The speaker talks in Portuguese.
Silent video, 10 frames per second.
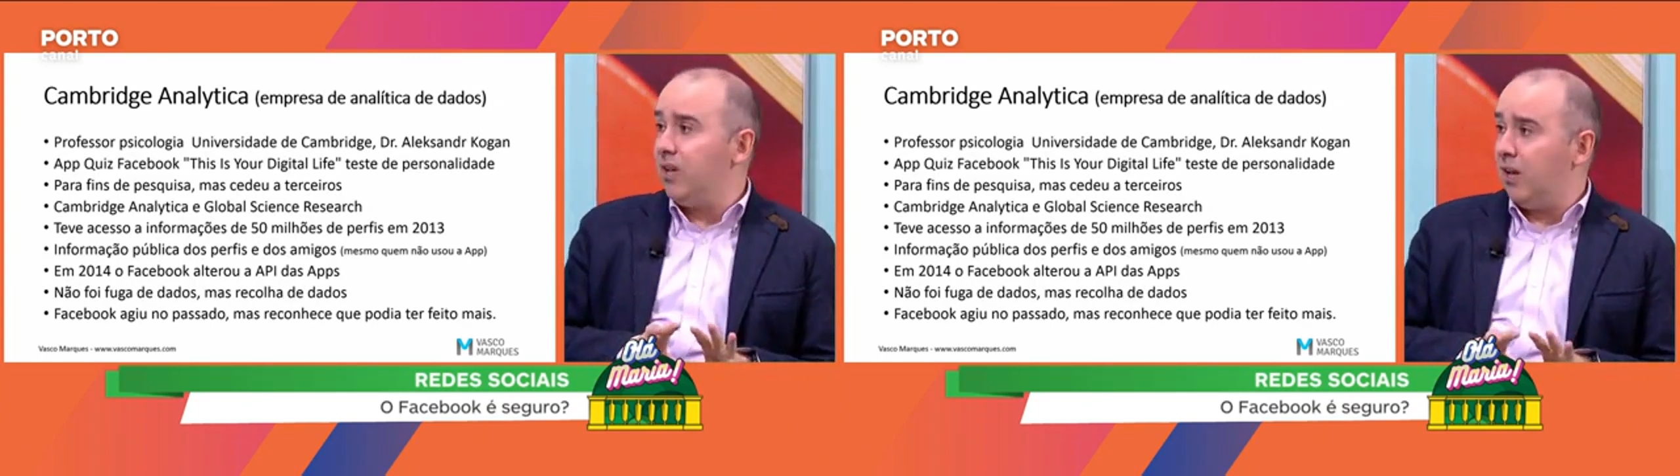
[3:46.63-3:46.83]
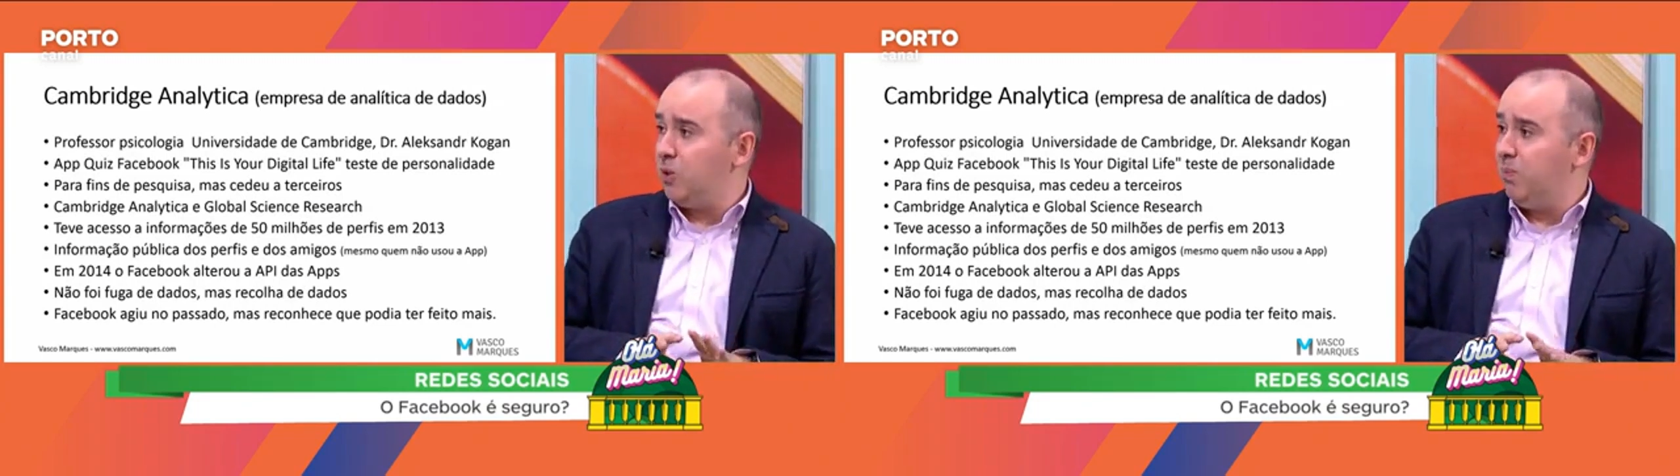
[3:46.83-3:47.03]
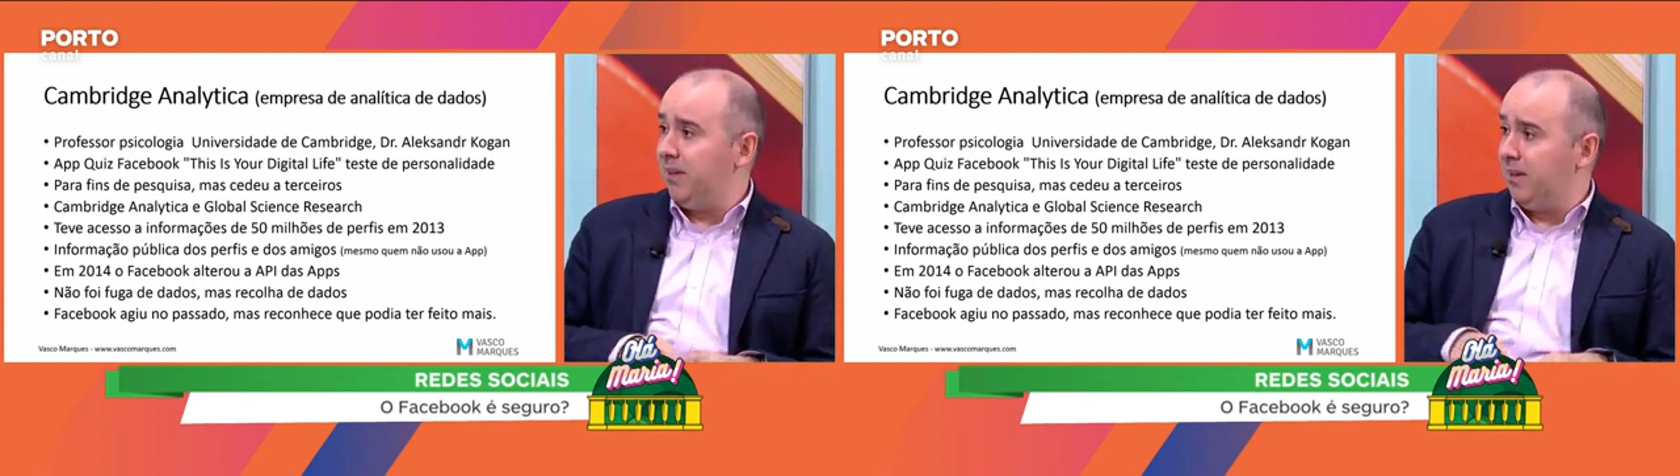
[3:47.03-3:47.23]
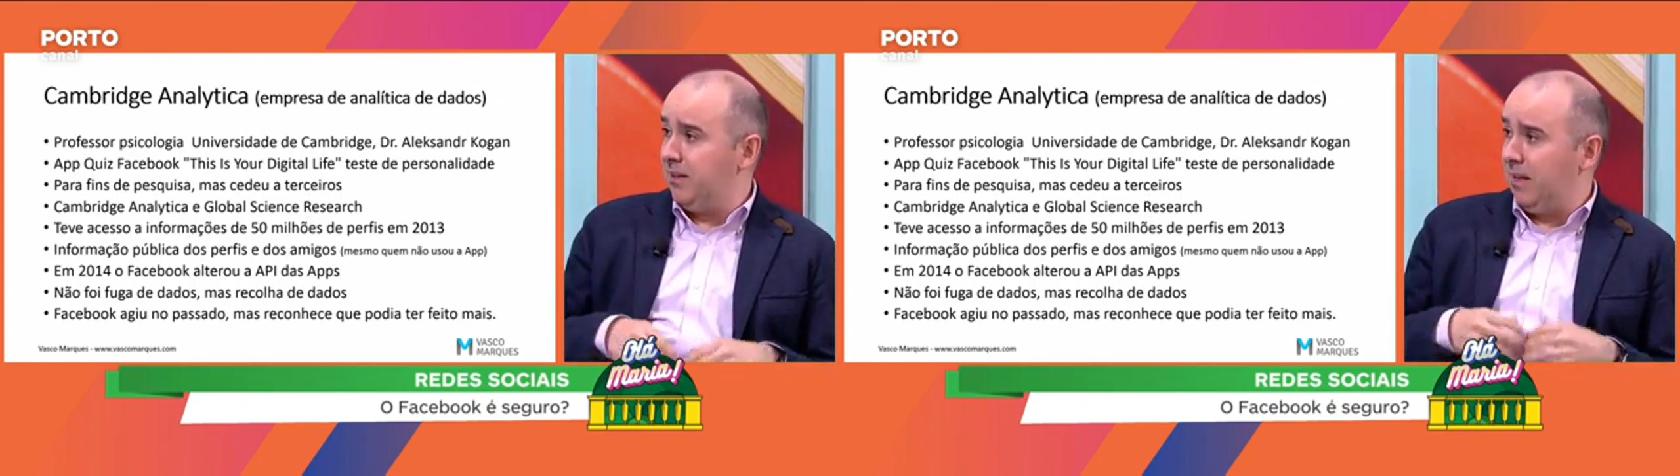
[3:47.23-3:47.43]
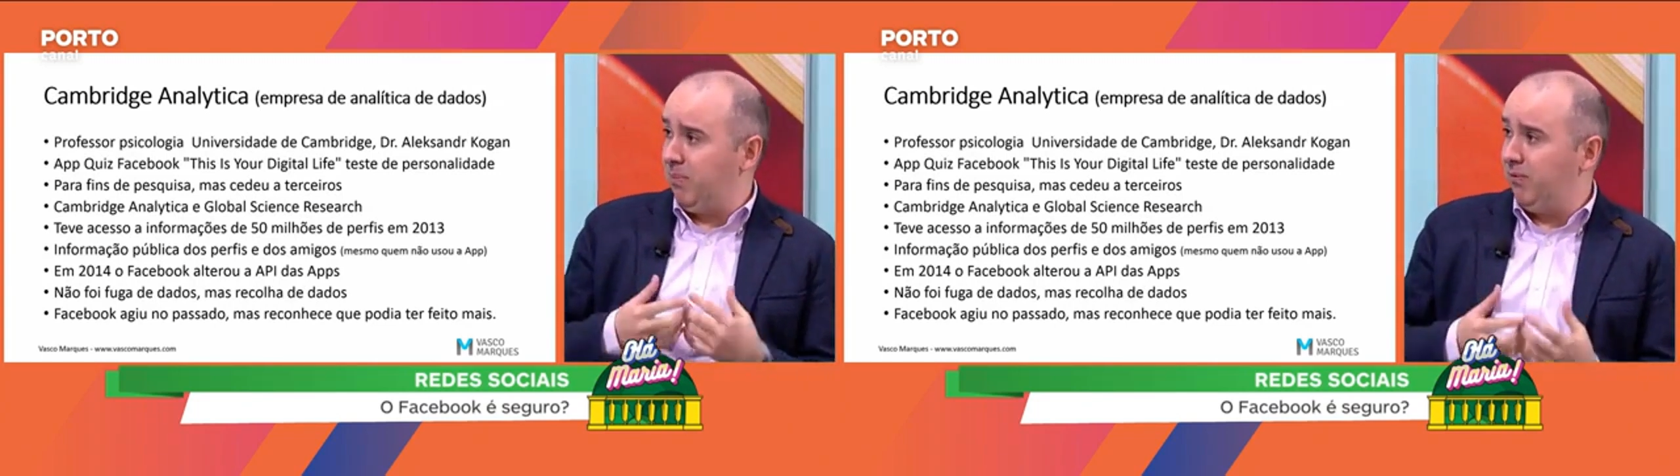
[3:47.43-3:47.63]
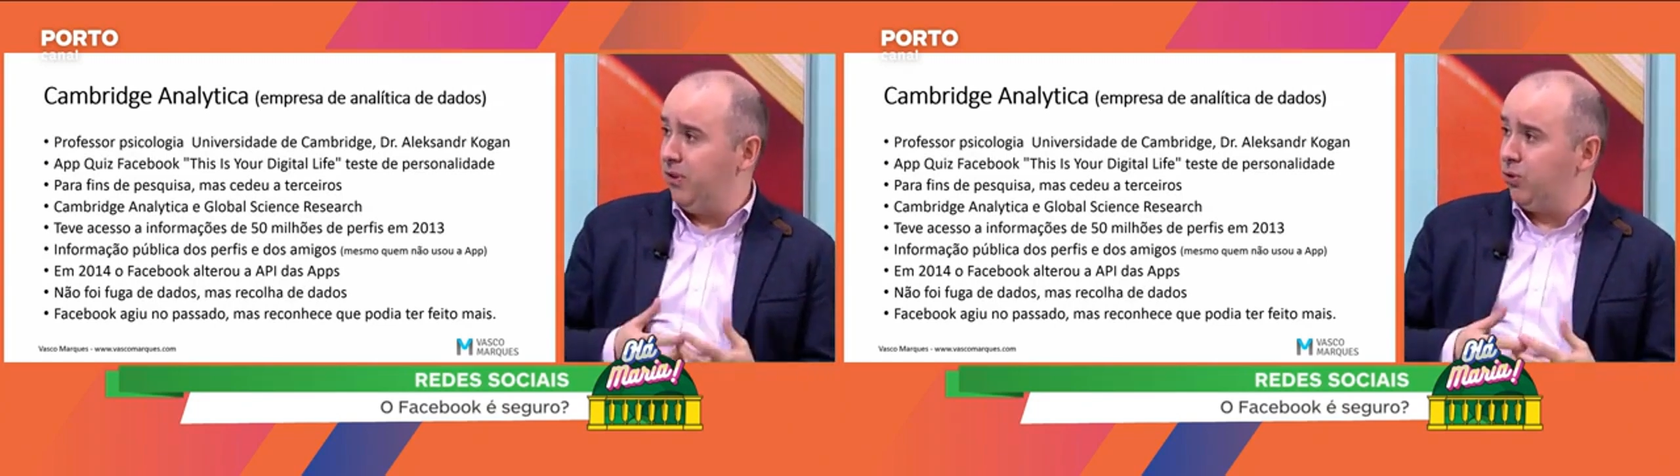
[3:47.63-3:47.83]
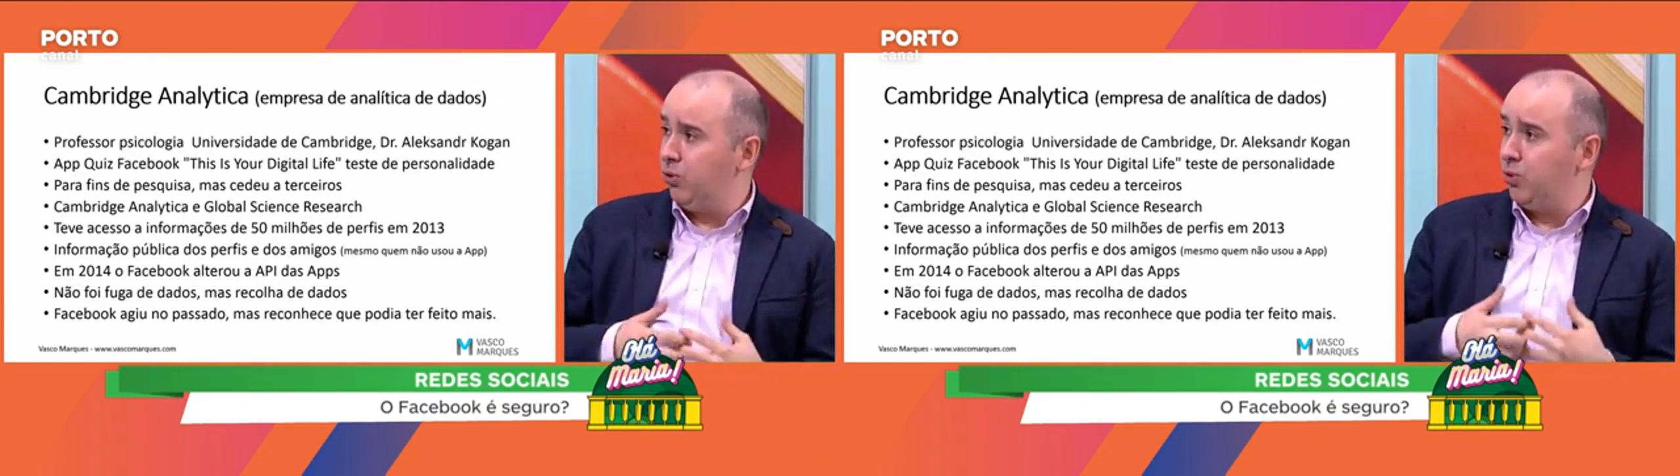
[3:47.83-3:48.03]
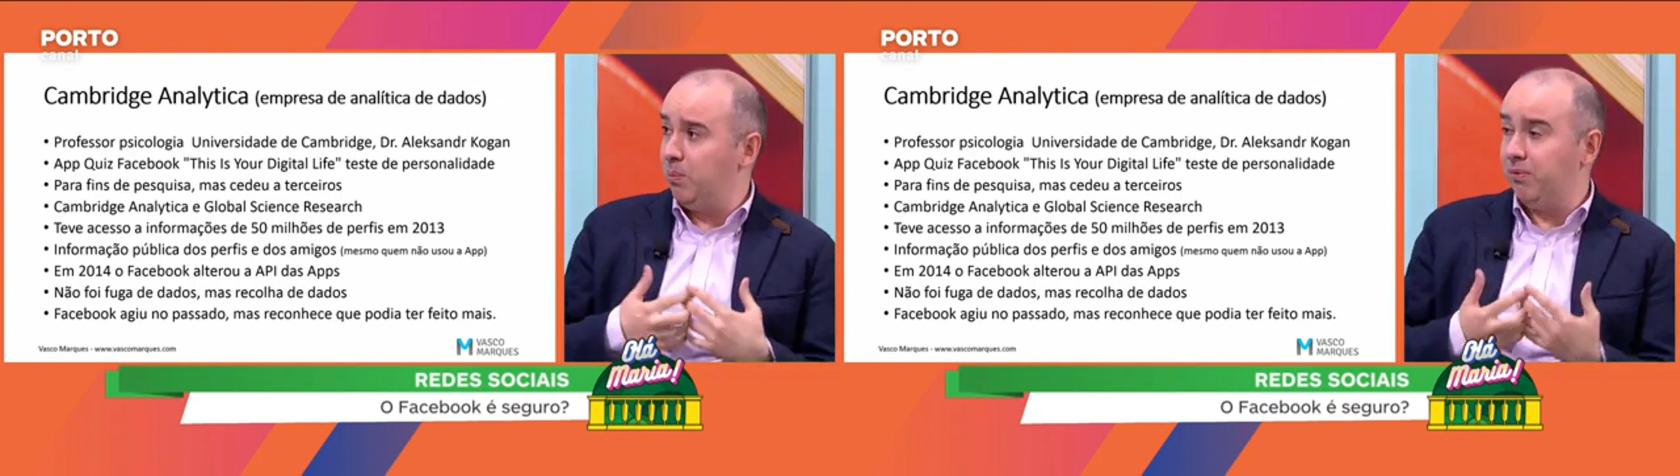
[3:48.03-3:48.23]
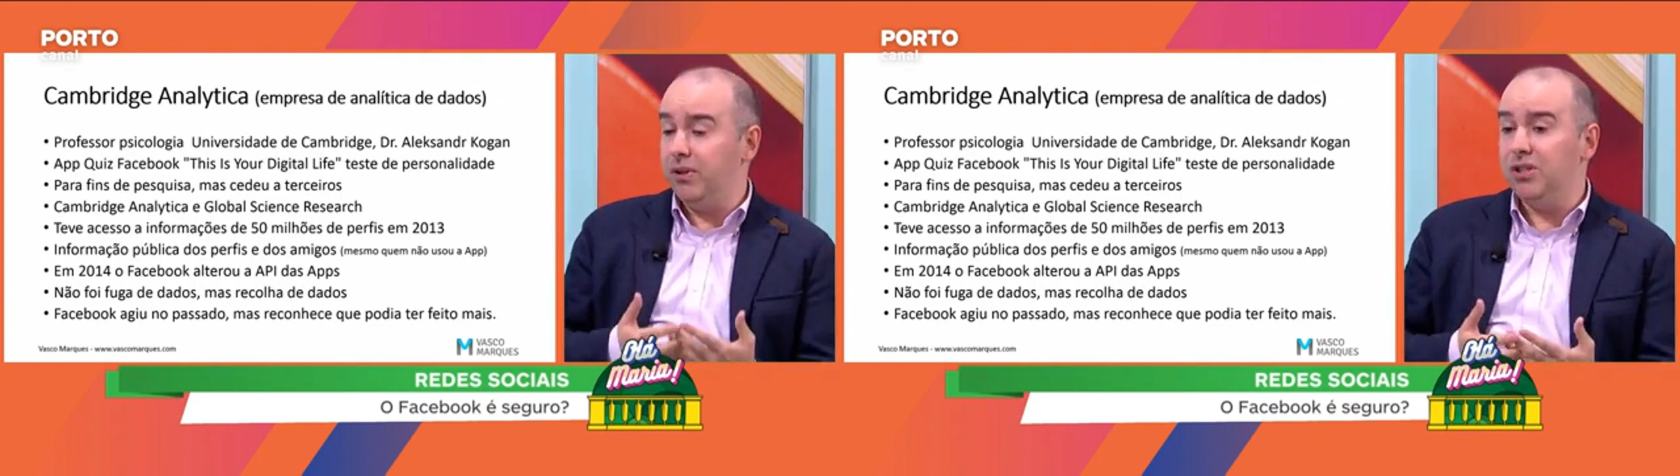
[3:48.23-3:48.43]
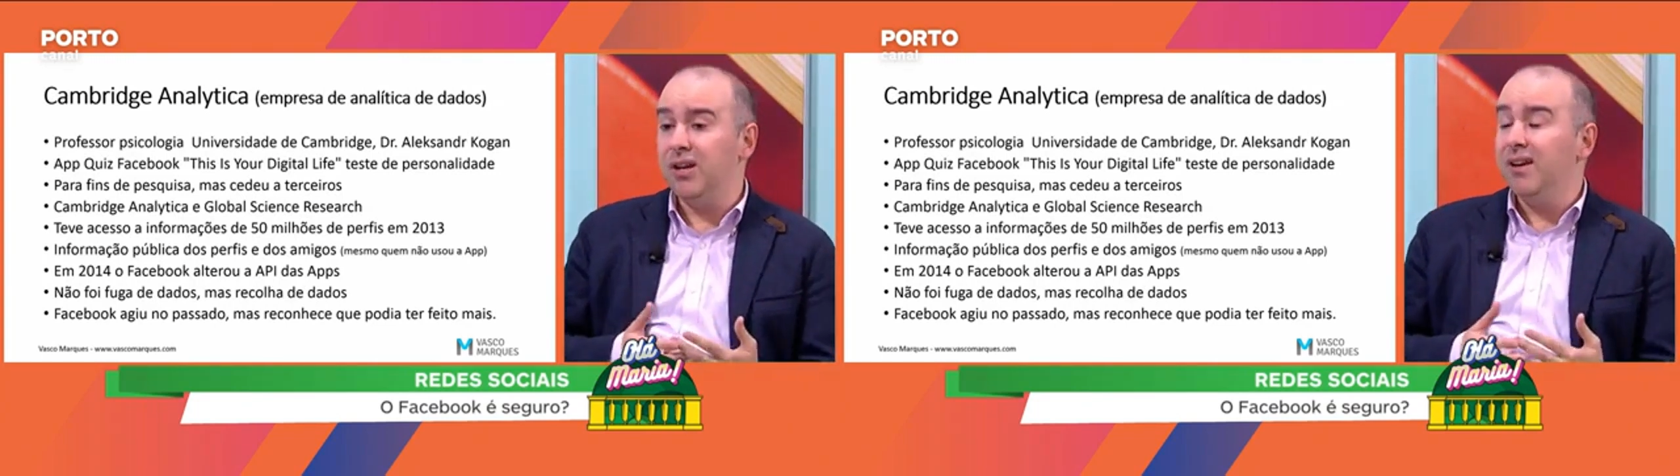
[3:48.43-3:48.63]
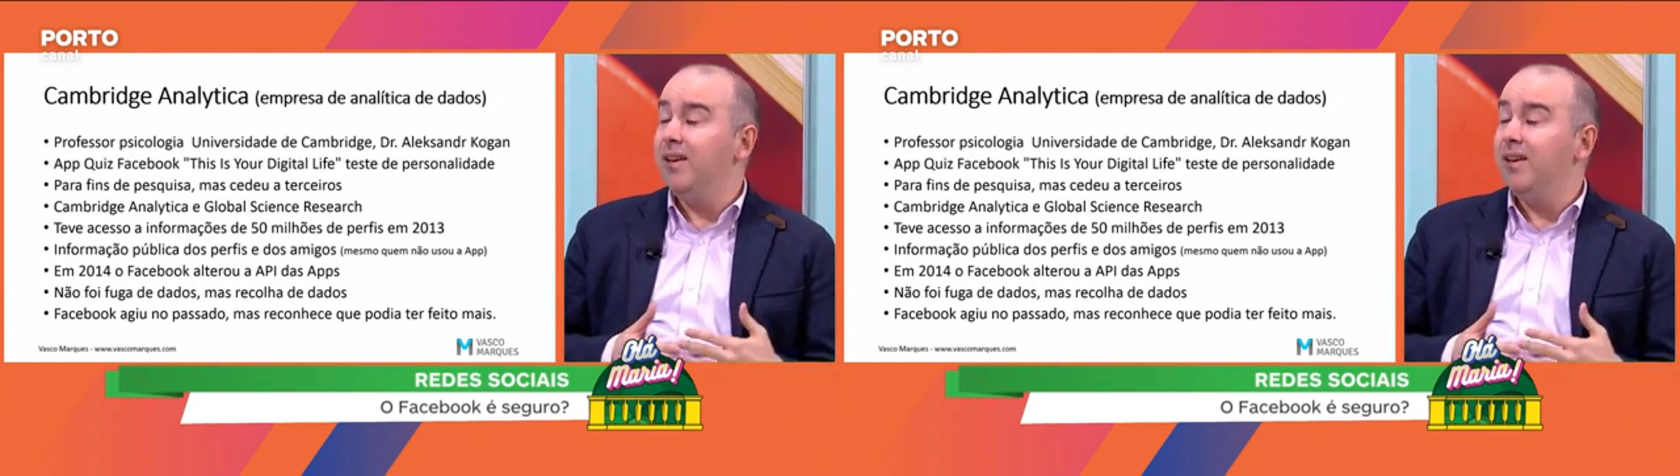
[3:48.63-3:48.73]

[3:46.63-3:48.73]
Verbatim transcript: dados para traçar perfis, construir perfis,